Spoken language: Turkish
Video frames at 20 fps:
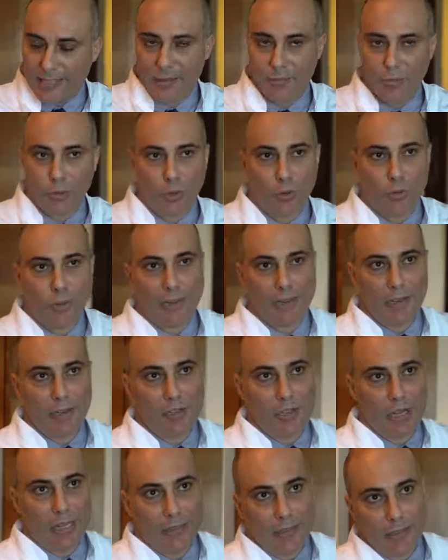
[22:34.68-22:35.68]
tam normal
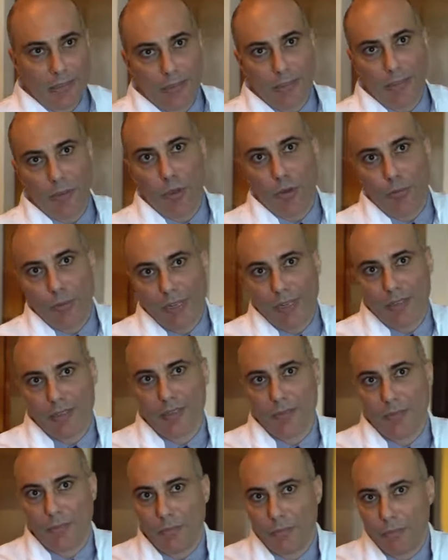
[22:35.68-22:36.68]
yaşantınıza dönmeniz
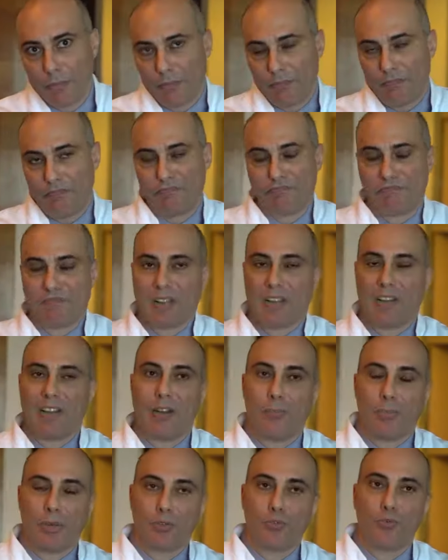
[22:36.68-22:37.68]

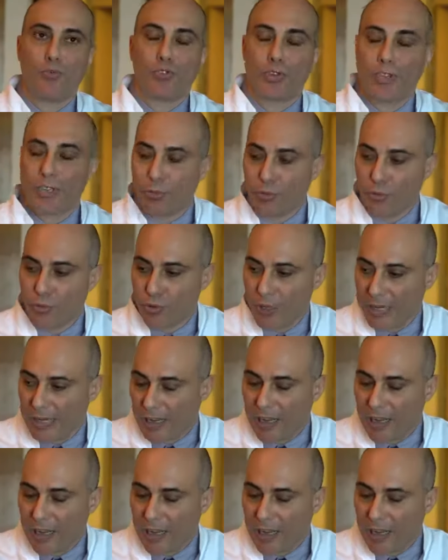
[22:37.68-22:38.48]
kabaca 3 ayı bulacak